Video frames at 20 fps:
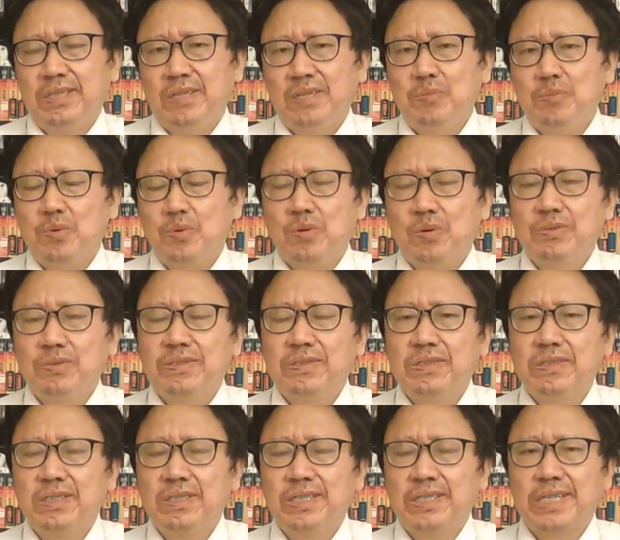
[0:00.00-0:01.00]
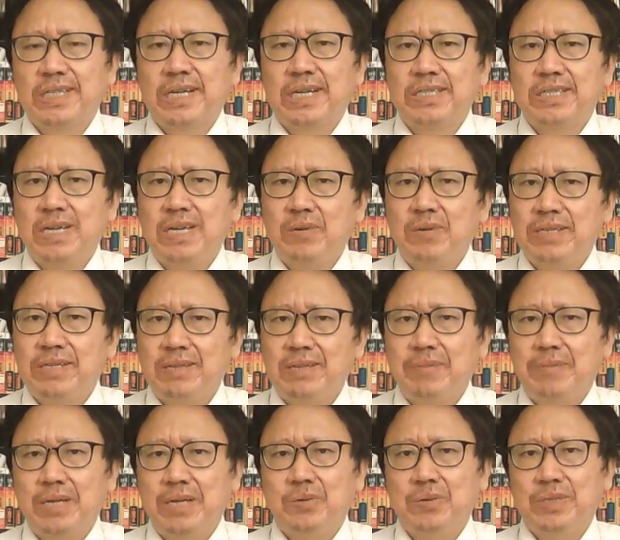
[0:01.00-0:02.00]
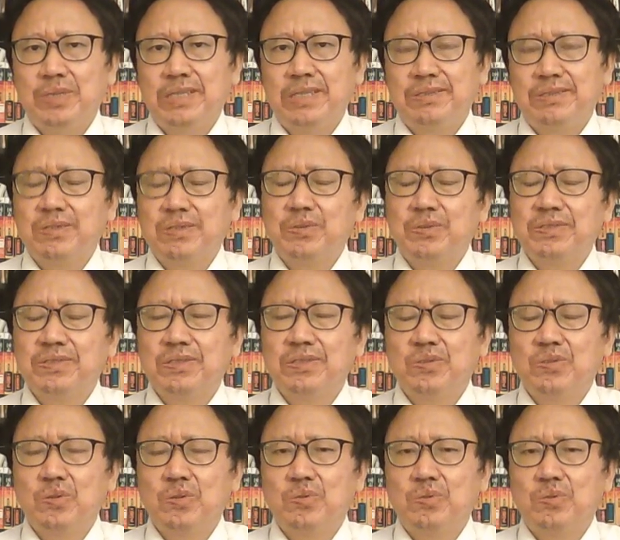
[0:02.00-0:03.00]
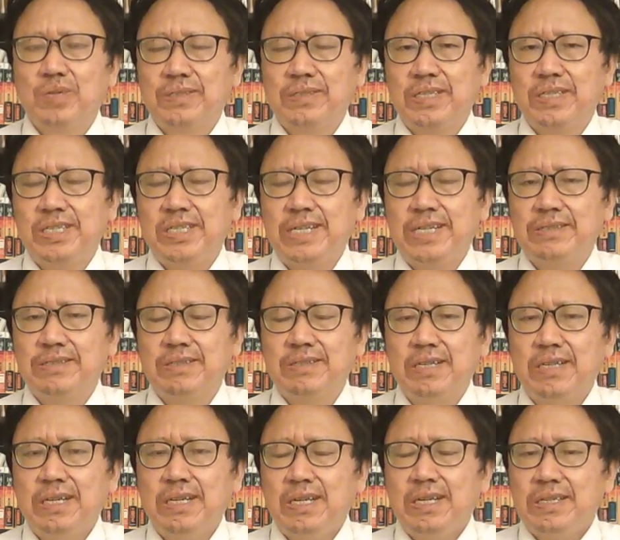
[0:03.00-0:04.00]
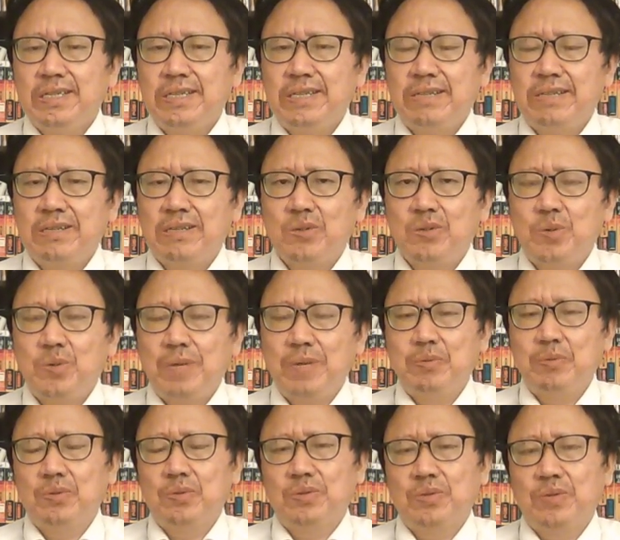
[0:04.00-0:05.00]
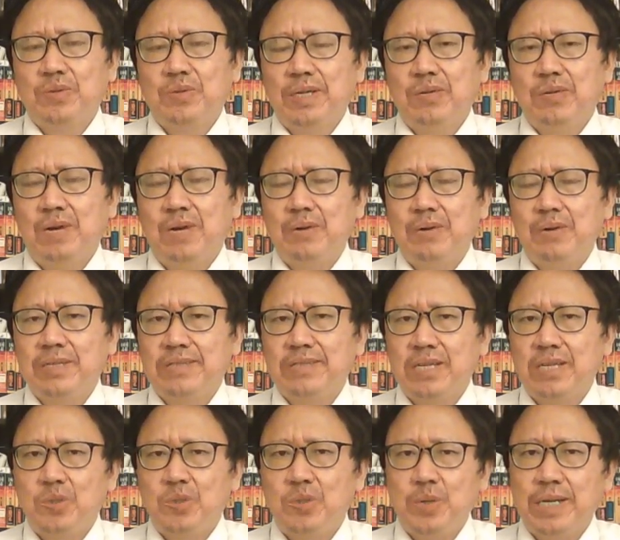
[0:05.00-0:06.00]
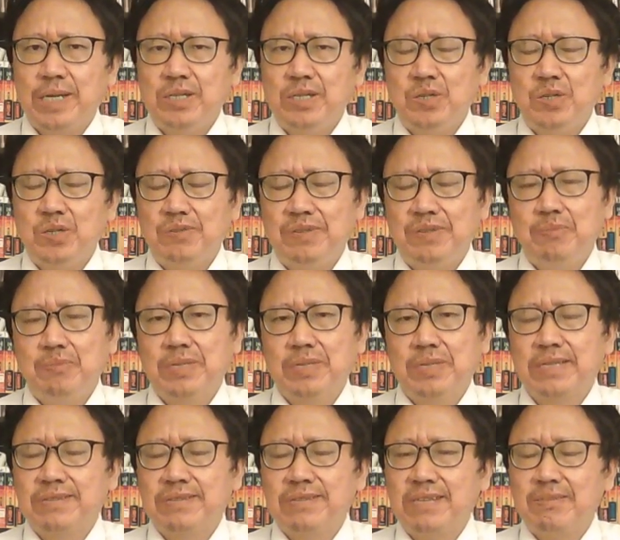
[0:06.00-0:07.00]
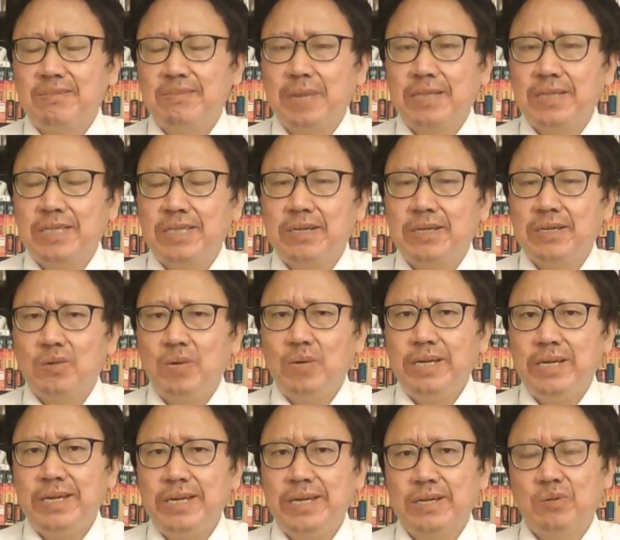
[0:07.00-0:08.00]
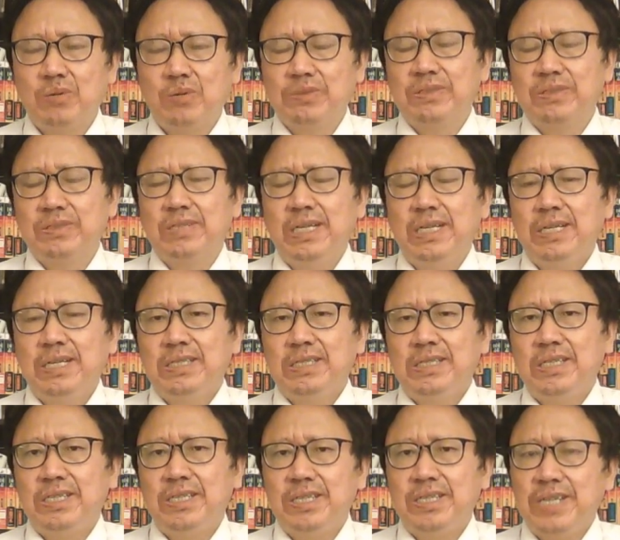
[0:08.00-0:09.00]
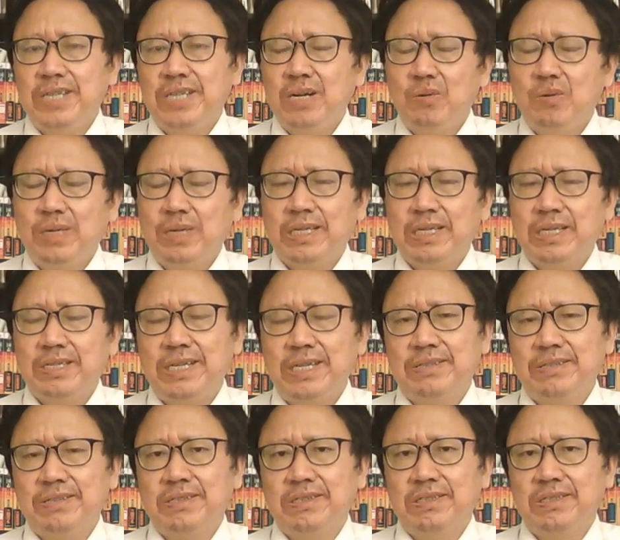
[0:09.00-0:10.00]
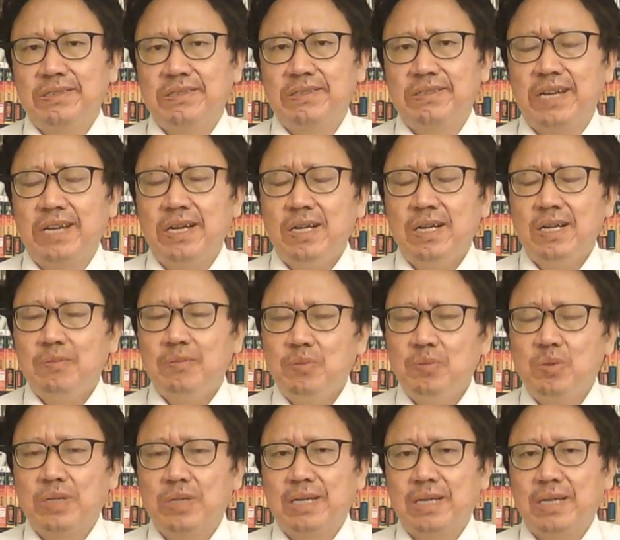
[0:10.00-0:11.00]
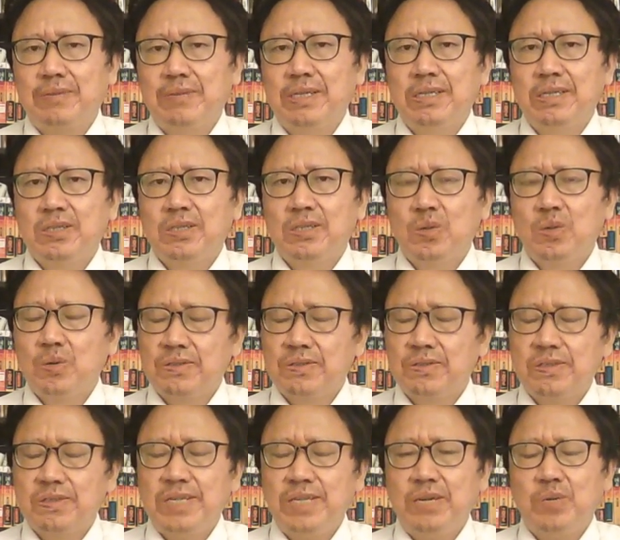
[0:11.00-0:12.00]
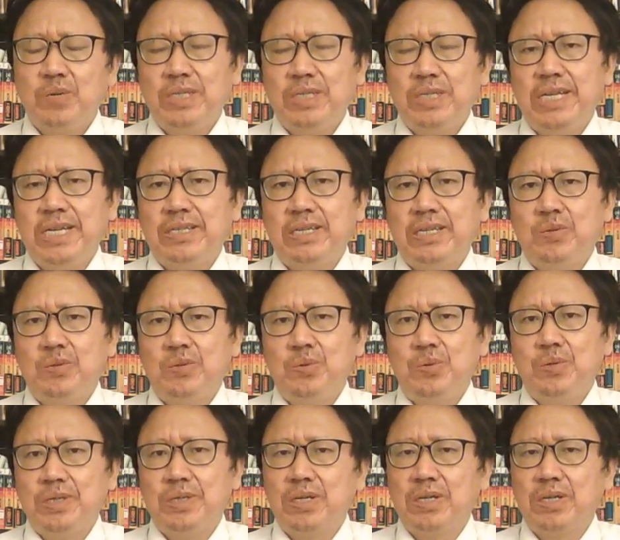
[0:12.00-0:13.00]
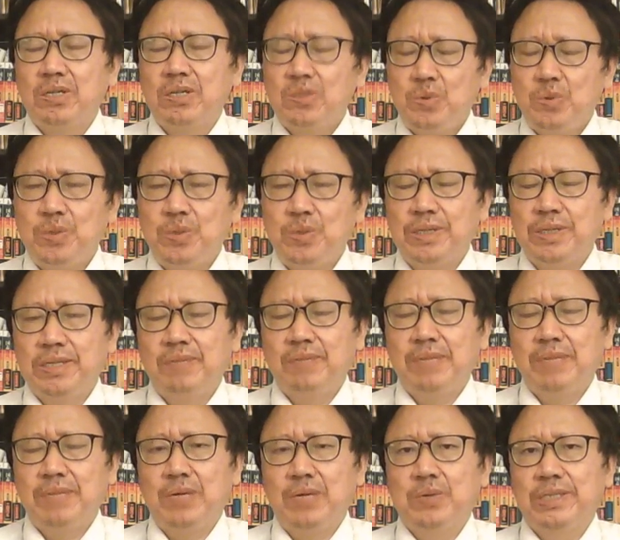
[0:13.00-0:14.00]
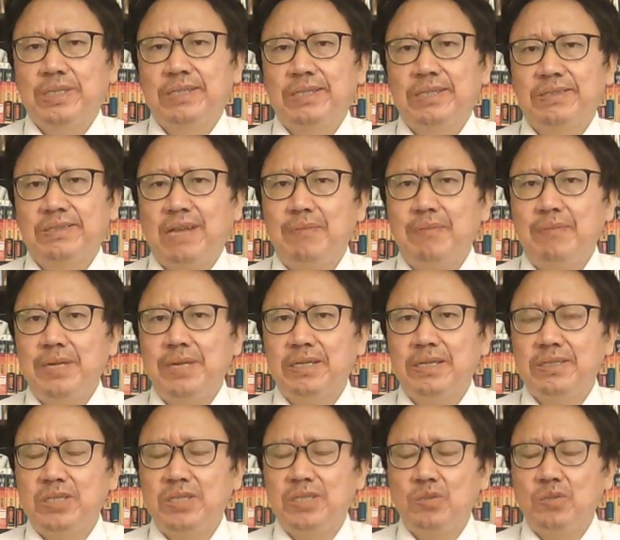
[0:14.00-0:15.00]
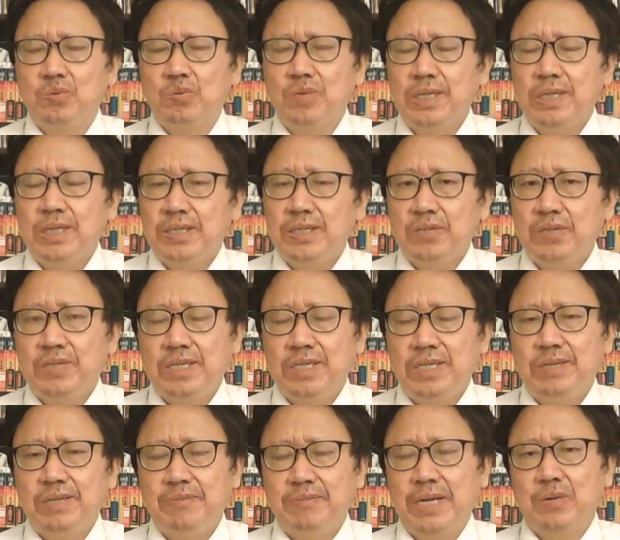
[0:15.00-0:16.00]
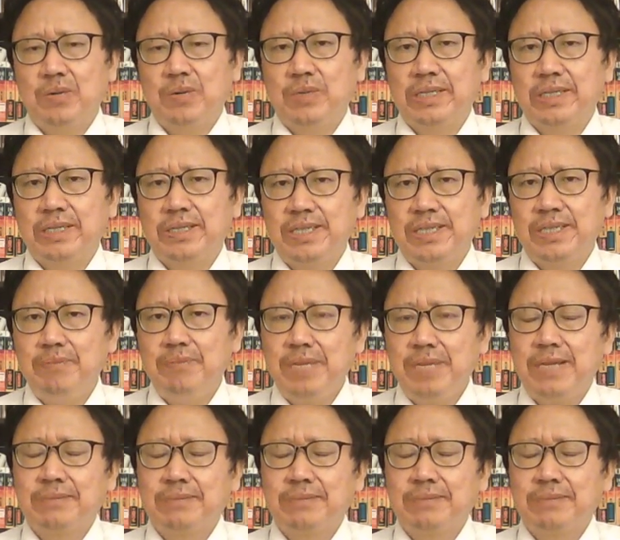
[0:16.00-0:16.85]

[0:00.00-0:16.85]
母公司和它相关在美国的子公司做出了这些限制，现在又宣布对华为在全球分布的三十八家关联的公司进行相关的限制和制裁，不准他们通过直接或间接的渠道取得美国的产品和技术，尤其美国的芯片。